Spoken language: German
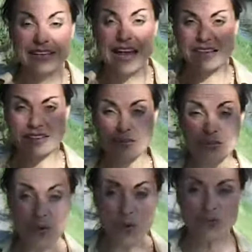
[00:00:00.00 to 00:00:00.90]
Nach
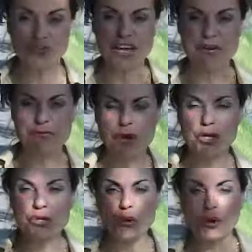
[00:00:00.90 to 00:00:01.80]
diesen großen
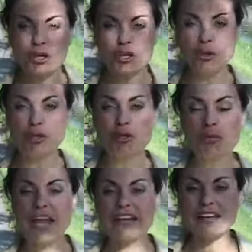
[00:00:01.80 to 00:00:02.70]
Erfolgen gründete Dolly
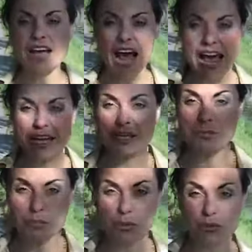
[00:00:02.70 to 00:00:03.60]
Domain ihre
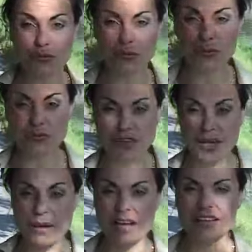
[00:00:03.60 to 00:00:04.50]
eigene
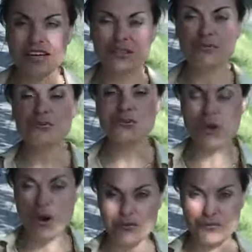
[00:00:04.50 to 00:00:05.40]
Produktionsfirma, die
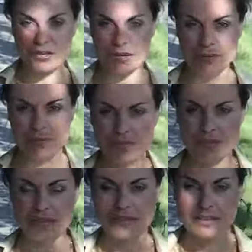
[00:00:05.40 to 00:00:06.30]
Futong Film.
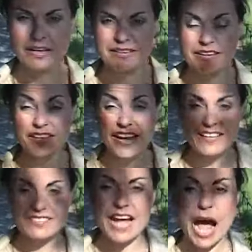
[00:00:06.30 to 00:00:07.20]
Das
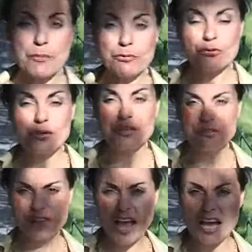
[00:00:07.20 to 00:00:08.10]
erste
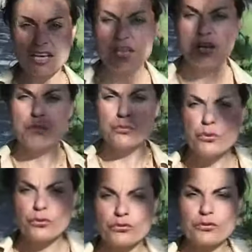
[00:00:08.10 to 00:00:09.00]
abendfüllende Werk,
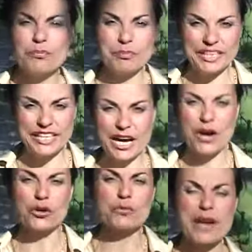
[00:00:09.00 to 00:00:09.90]
Busen,
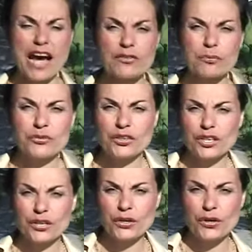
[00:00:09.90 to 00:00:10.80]
Bier und Blasmusik,
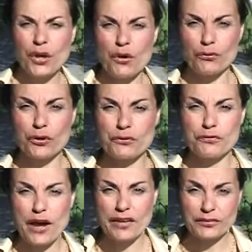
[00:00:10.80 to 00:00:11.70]
führte
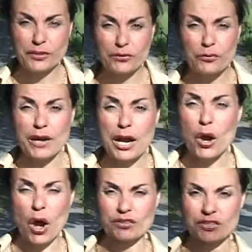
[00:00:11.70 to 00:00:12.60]
fast zum
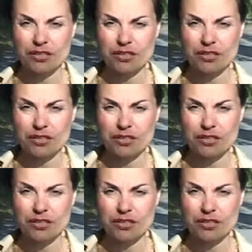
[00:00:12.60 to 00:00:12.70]
Bankrott.